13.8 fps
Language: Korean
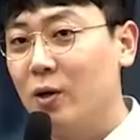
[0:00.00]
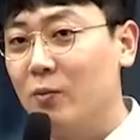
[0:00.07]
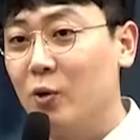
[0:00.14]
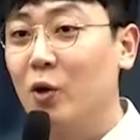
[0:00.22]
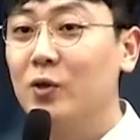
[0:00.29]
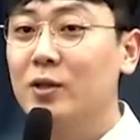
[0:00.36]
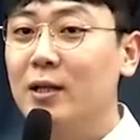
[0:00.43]

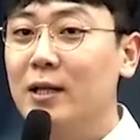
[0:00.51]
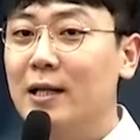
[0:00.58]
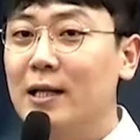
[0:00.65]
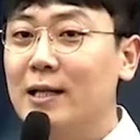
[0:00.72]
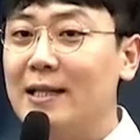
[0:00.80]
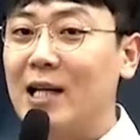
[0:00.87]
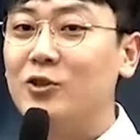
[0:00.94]
물론
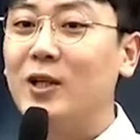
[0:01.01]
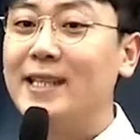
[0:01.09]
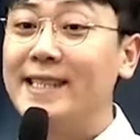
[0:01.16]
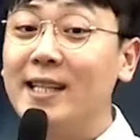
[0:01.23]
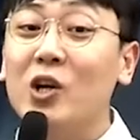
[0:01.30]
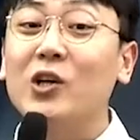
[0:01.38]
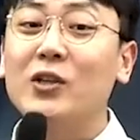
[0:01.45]
나중에
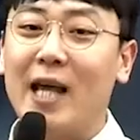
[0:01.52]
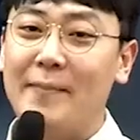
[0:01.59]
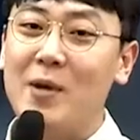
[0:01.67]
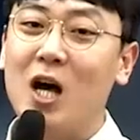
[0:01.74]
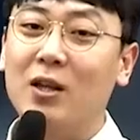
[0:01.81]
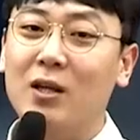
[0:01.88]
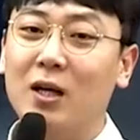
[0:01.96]
실력이
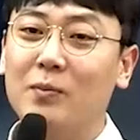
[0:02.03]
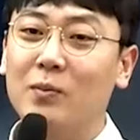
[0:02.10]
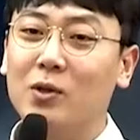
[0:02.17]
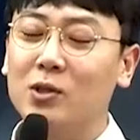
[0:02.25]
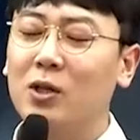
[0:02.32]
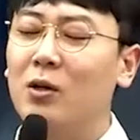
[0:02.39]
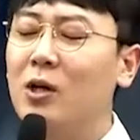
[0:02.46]
되면
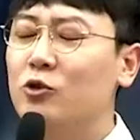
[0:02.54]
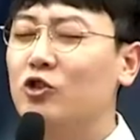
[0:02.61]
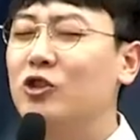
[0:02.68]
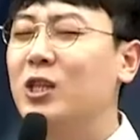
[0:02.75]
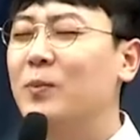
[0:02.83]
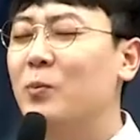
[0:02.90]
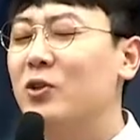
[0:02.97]
뭐 서,
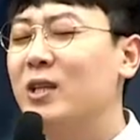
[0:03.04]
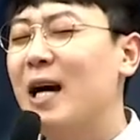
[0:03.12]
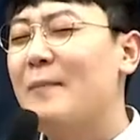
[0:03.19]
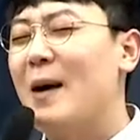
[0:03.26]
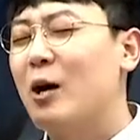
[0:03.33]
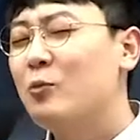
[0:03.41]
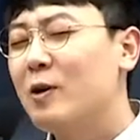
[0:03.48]
출제 포인트가
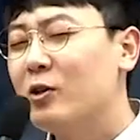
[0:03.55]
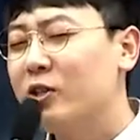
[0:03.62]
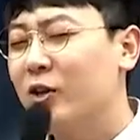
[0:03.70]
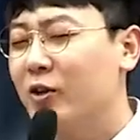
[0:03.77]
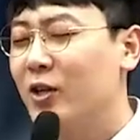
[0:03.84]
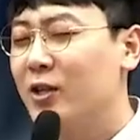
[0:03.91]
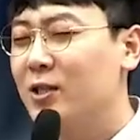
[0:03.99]
마구마구
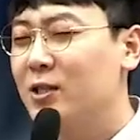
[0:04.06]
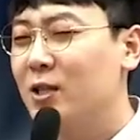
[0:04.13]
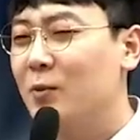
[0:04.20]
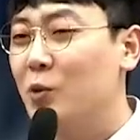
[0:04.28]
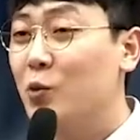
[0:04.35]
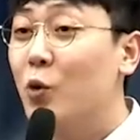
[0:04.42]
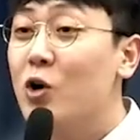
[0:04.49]
섞여 있어.
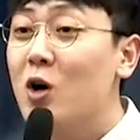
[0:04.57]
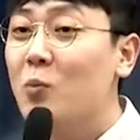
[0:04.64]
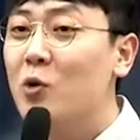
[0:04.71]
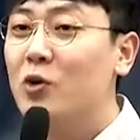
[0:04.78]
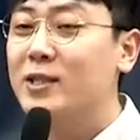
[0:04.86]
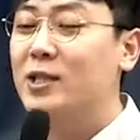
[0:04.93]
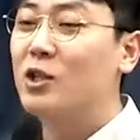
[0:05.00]
뭐 동영
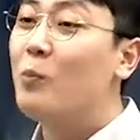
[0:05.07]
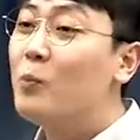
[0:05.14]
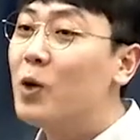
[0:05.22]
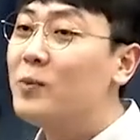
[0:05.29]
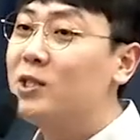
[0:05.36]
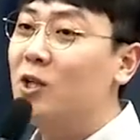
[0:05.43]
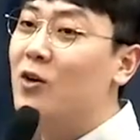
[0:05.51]
모의고사
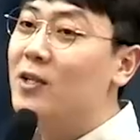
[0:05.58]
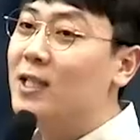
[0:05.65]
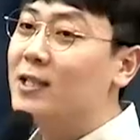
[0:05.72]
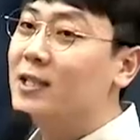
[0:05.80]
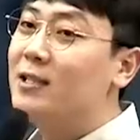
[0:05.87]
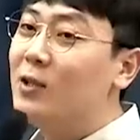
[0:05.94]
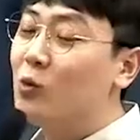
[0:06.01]
전범위 섞어
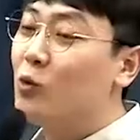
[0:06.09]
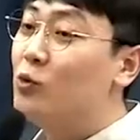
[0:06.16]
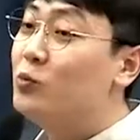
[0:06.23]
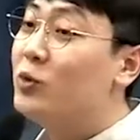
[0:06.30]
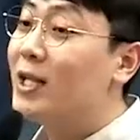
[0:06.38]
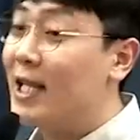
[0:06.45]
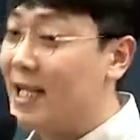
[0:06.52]
놔서 그래도 공부가